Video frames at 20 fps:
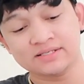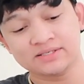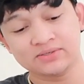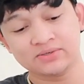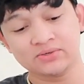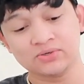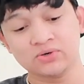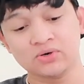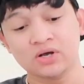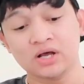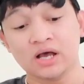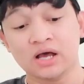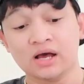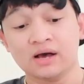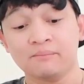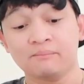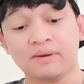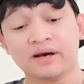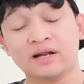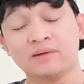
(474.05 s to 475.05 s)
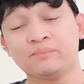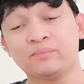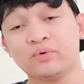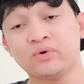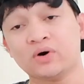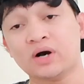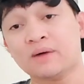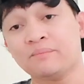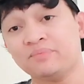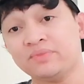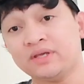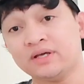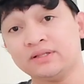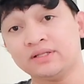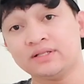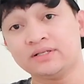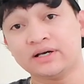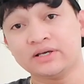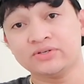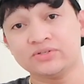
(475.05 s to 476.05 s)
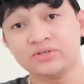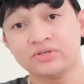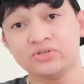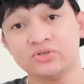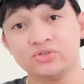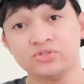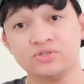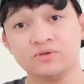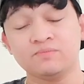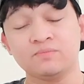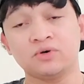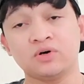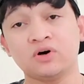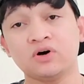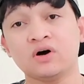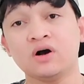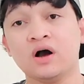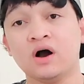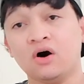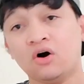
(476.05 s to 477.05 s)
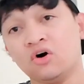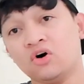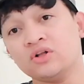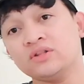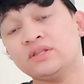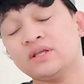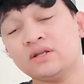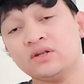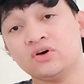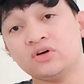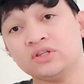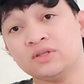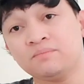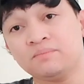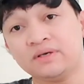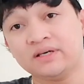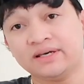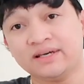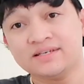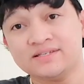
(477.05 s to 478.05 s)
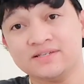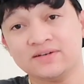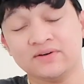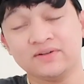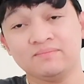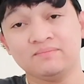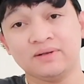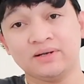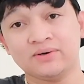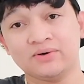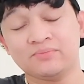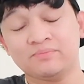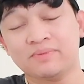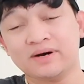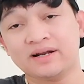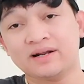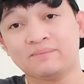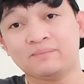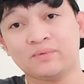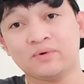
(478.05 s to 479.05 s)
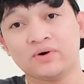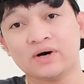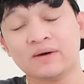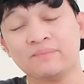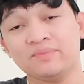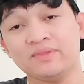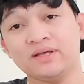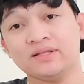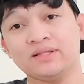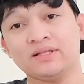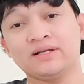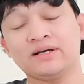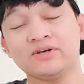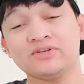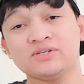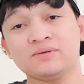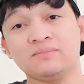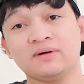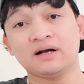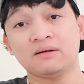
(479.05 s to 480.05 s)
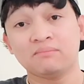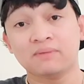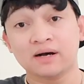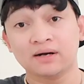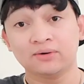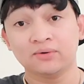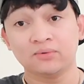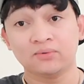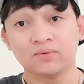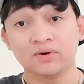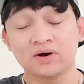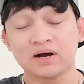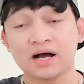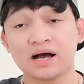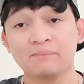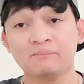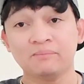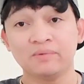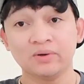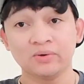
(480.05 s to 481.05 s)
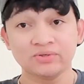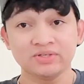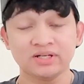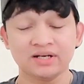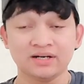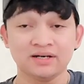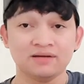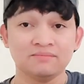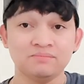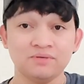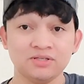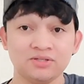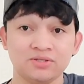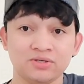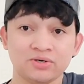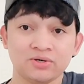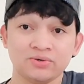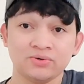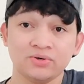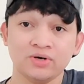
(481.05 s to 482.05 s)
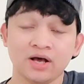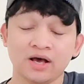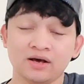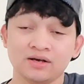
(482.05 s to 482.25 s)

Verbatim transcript: So, para po updated kayo sa YouTube ko, on the notification below para po update kayo mga bago kong upload na video.